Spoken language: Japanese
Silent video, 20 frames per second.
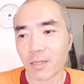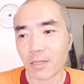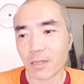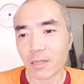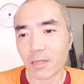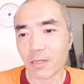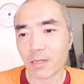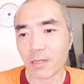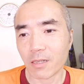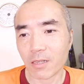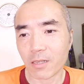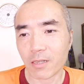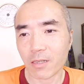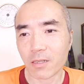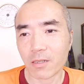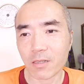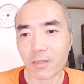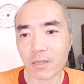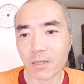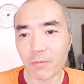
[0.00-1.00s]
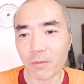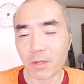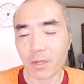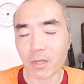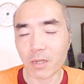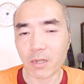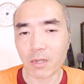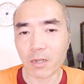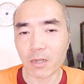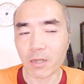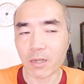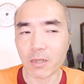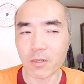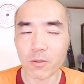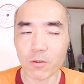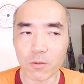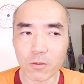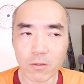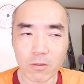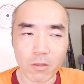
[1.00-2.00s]
で今から
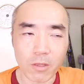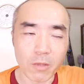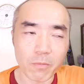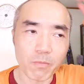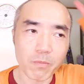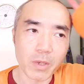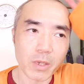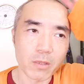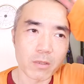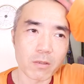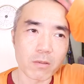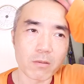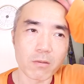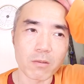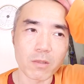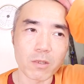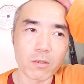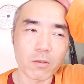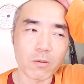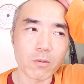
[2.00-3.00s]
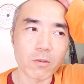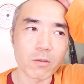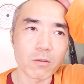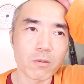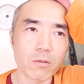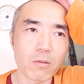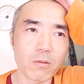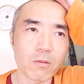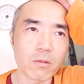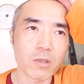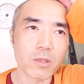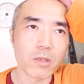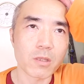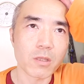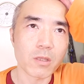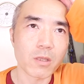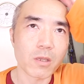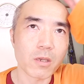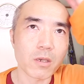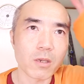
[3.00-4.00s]
ヨーグルト1杯作ってちょっとゆっくりし
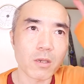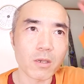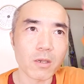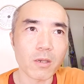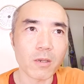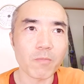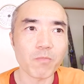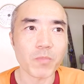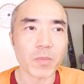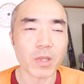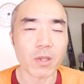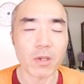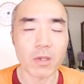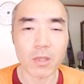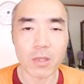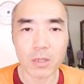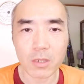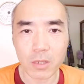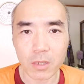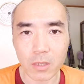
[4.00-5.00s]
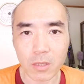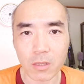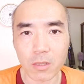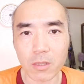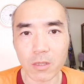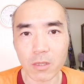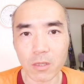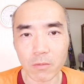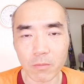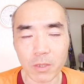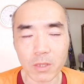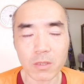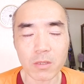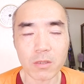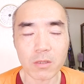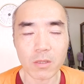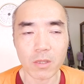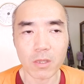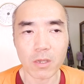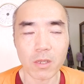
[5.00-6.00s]
たら買い出し行ってきま
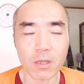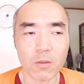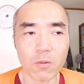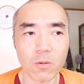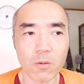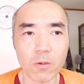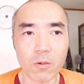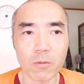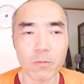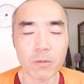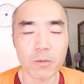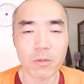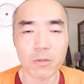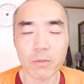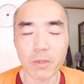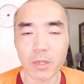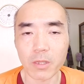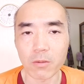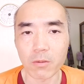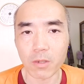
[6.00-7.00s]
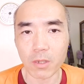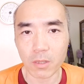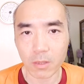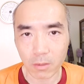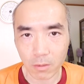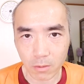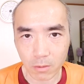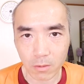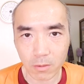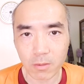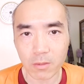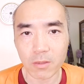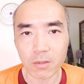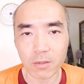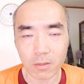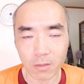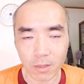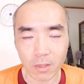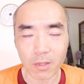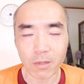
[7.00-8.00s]
すで冷凍ブルーベリーを買ってくるで
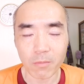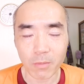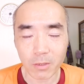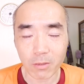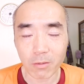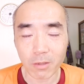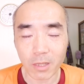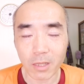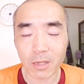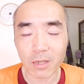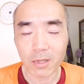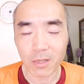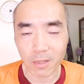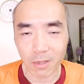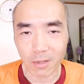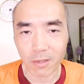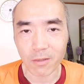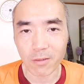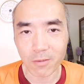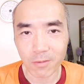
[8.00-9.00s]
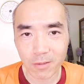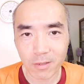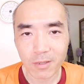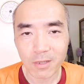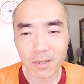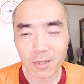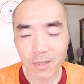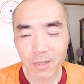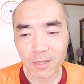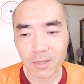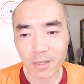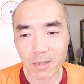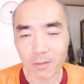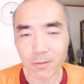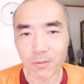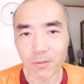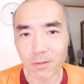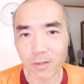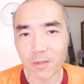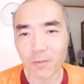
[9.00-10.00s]
すねまあそれだけだけど買
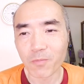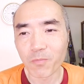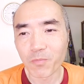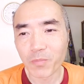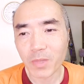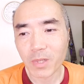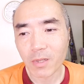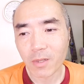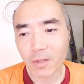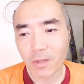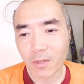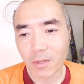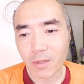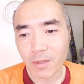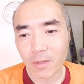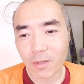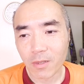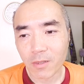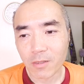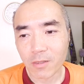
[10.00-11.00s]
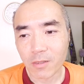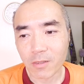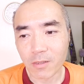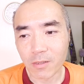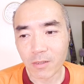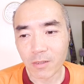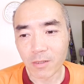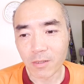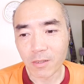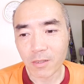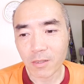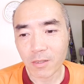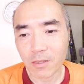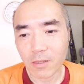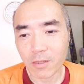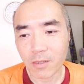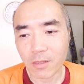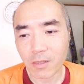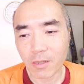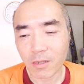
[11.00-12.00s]
うのはうん
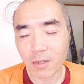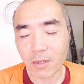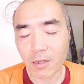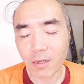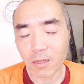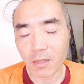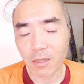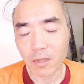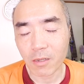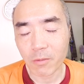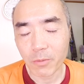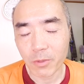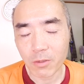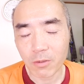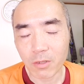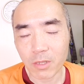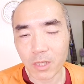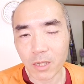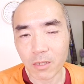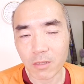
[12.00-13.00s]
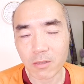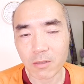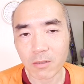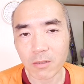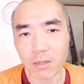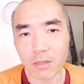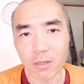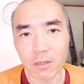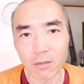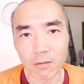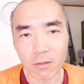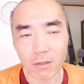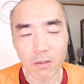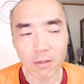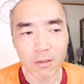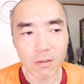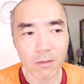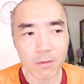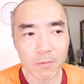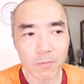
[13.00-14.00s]
なんか体が妙に熱いんだよな、う
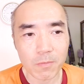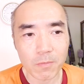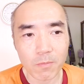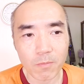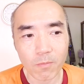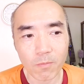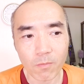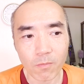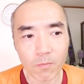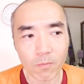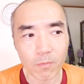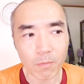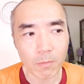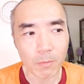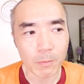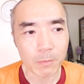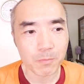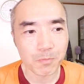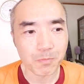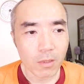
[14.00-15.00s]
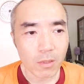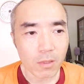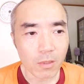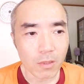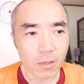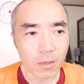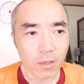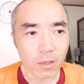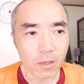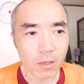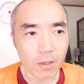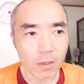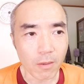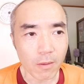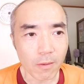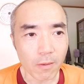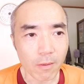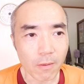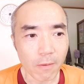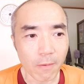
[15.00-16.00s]
ん、なん
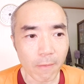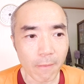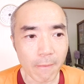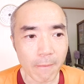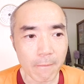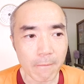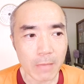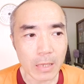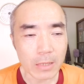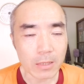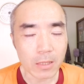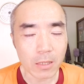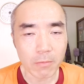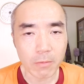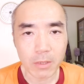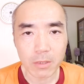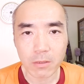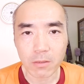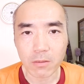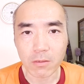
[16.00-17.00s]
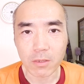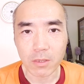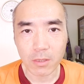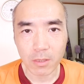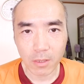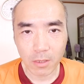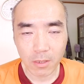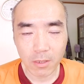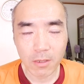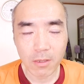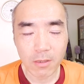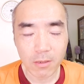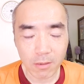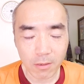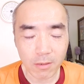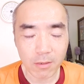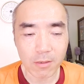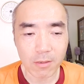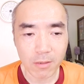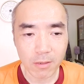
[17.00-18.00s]
で、まあ、冷ますのにね、
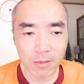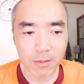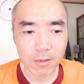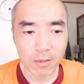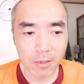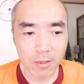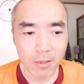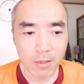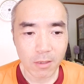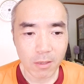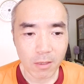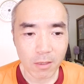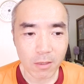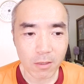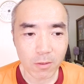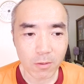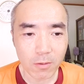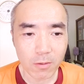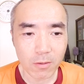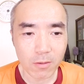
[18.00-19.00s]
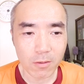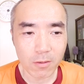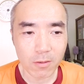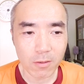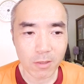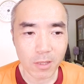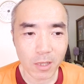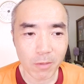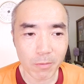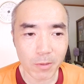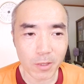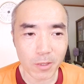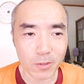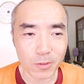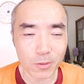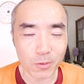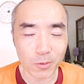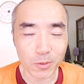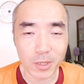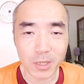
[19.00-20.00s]
うん、昨日食べて
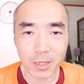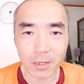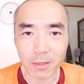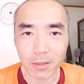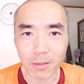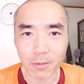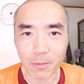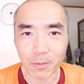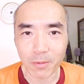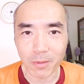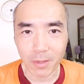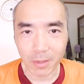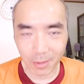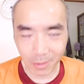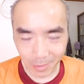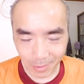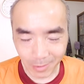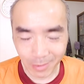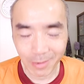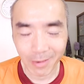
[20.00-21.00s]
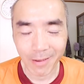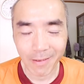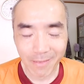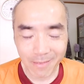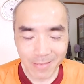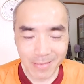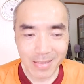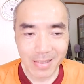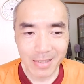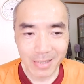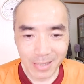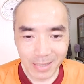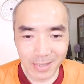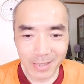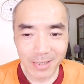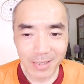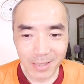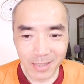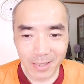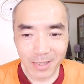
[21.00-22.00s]
ちょっと美味しかったもんで
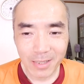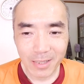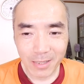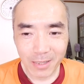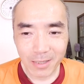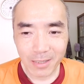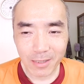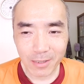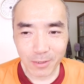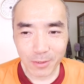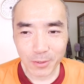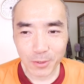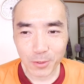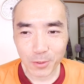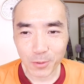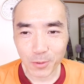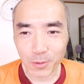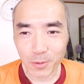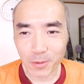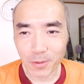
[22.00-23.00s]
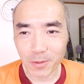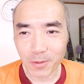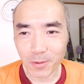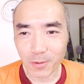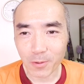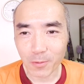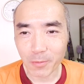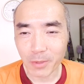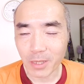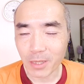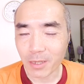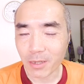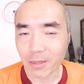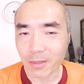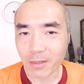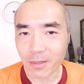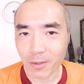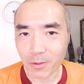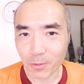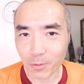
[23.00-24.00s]
ちょっと多めに
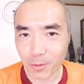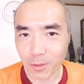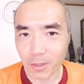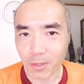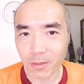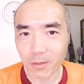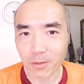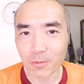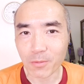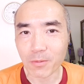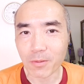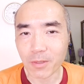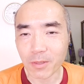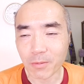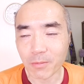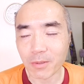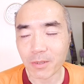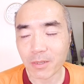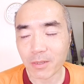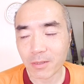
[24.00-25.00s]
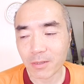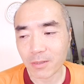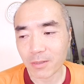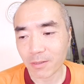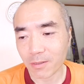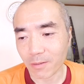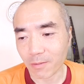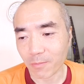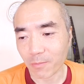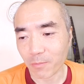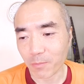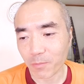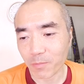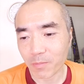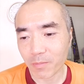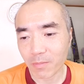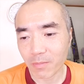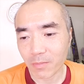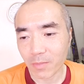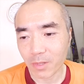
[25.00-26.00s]
買ってこようかなと思ってます、うん
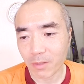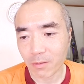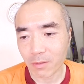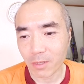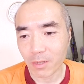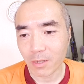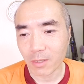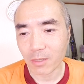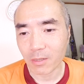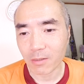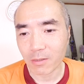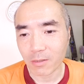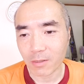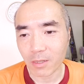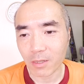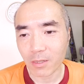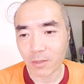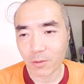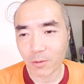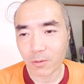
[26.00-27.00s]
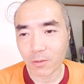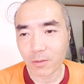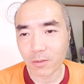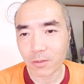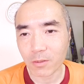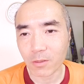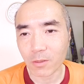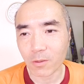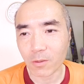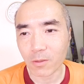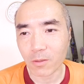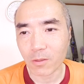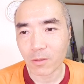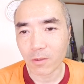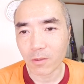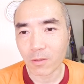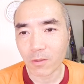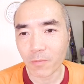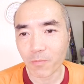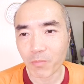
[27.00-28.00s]
まあそんだけですねヨーグルト
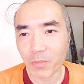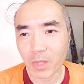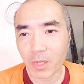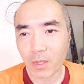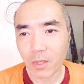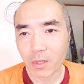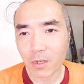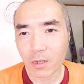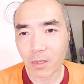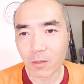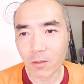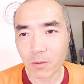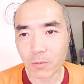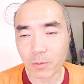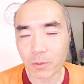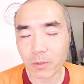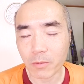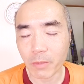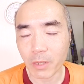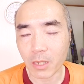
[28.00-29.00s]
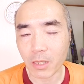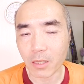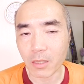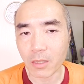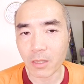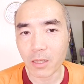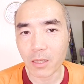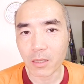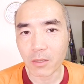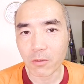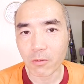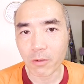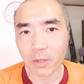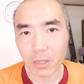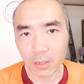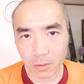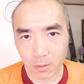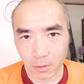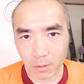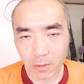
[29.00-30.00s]
と冷凍ブルーベリーで今日は
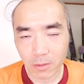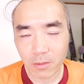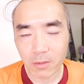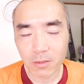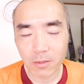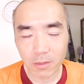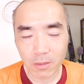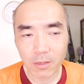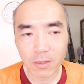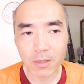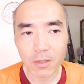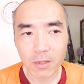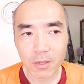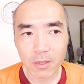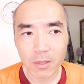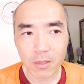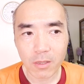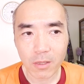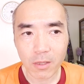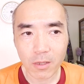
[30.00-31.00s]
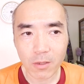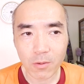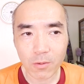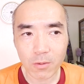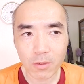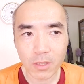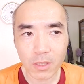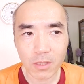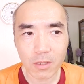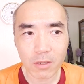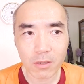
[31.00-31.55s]
やるで麹エ